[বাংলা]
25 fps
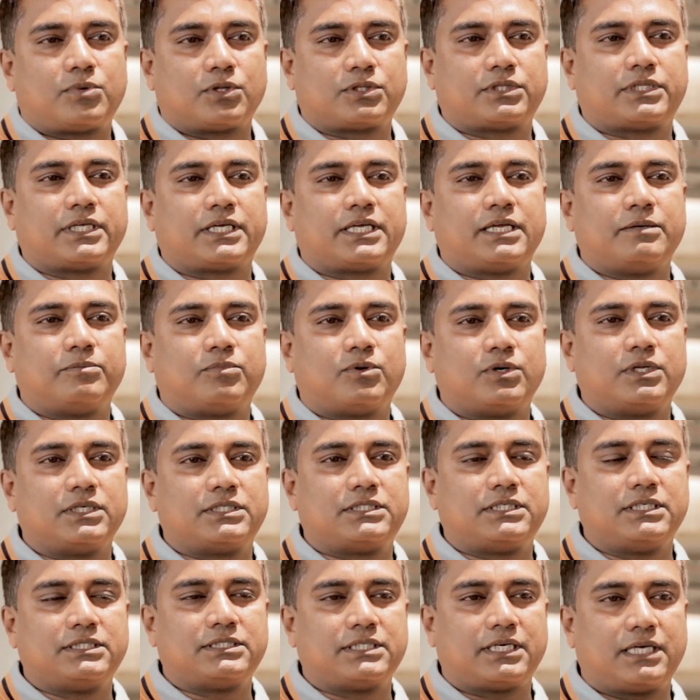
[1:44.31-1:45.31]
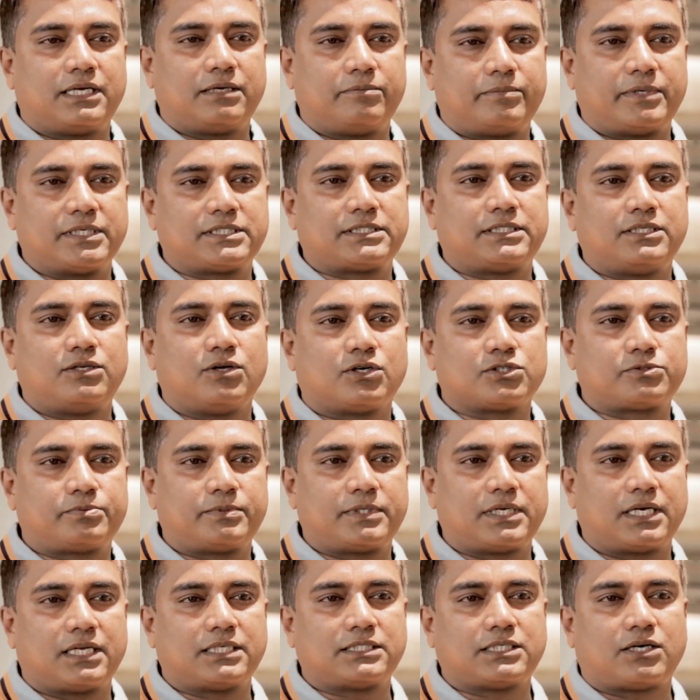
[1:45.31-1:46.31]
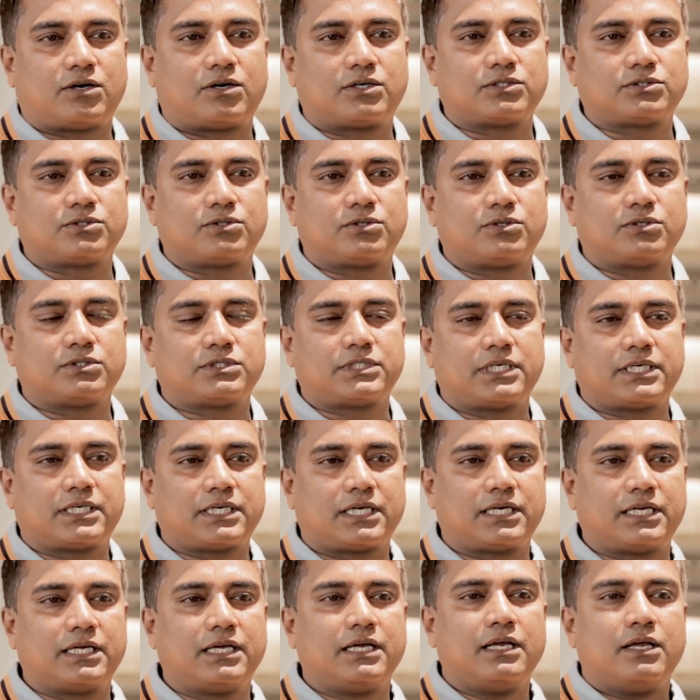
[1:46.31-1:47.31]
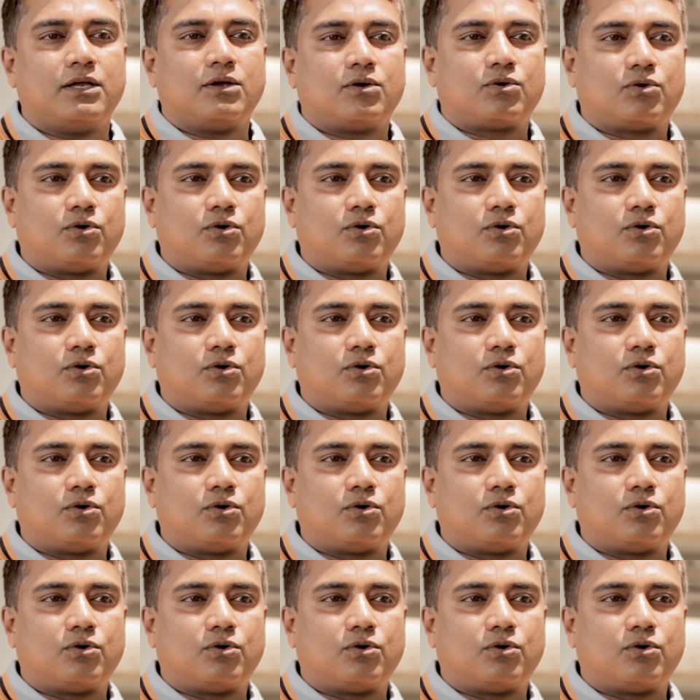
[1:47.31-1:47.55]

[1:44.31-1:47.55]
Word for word: প্রত্যেকেই বলেছি যে এই বেস্তিনি হসপিটালে যাওয়ার জন্য যে এখানে